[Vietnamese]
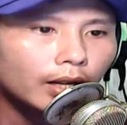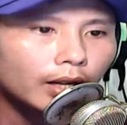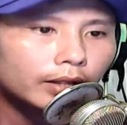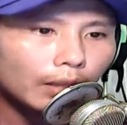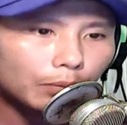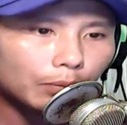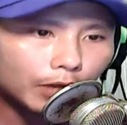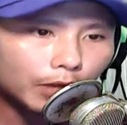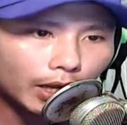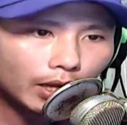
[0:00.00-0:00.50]

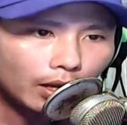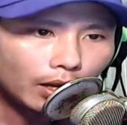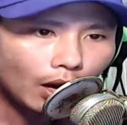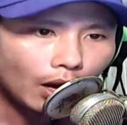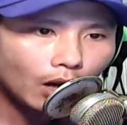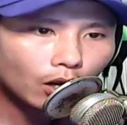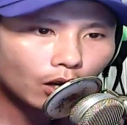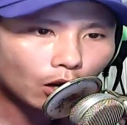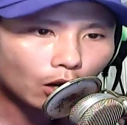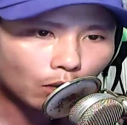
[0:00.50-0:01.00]
thậm chí
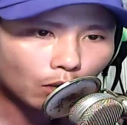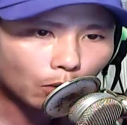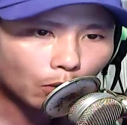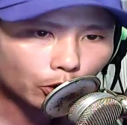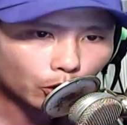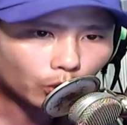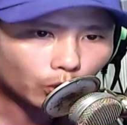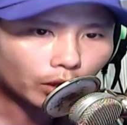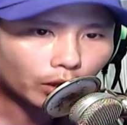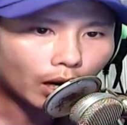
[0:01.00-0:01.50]
còn có một
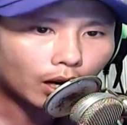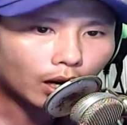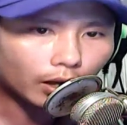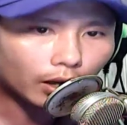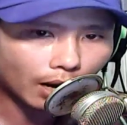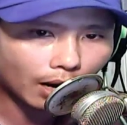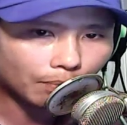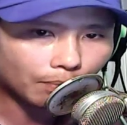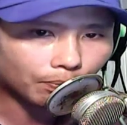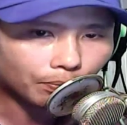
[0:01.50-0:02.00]
chút thế lực
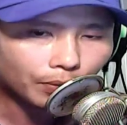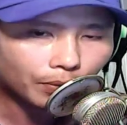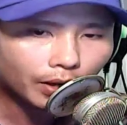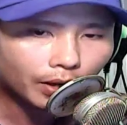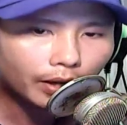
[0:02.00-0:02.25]
ngầm